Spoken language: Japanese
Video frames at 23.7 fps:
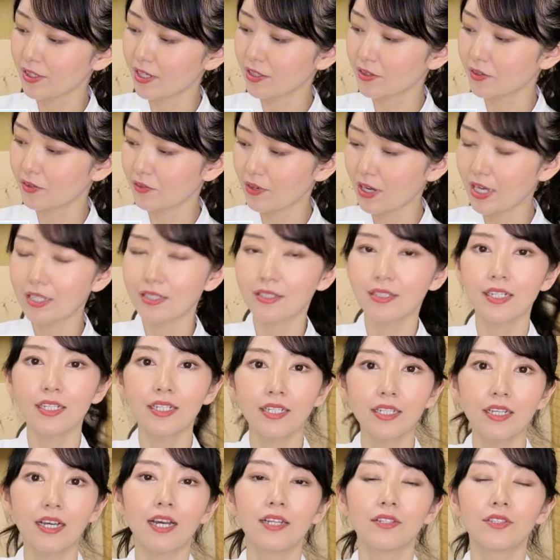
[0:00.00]
などはぜ
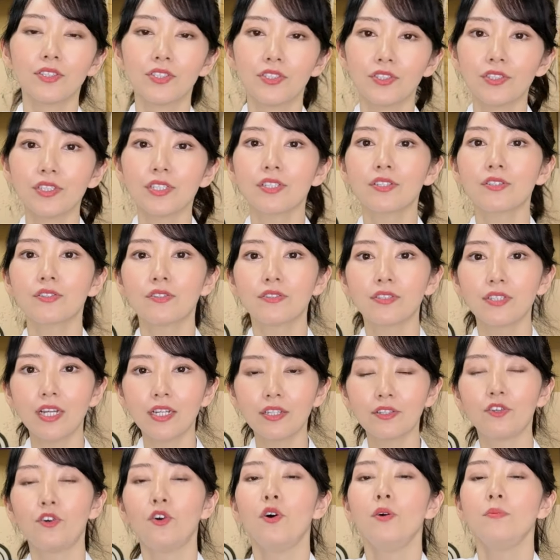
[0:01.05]
ひあのユニクロさ
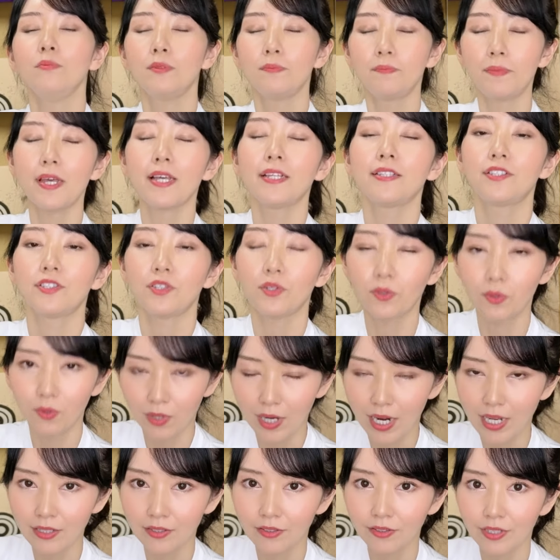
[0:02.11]
んのホームページを
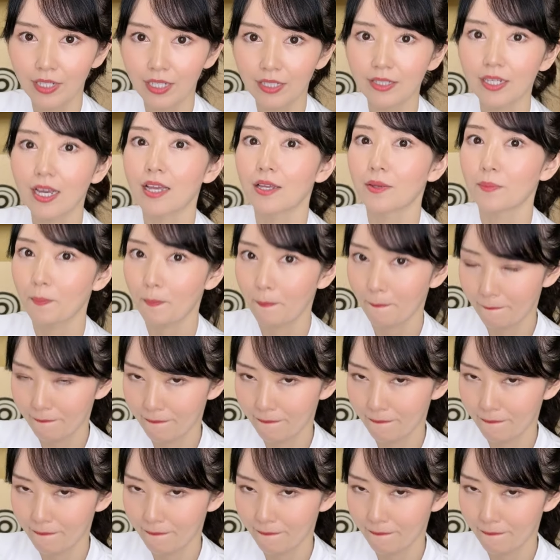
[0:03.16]
ご覧ください。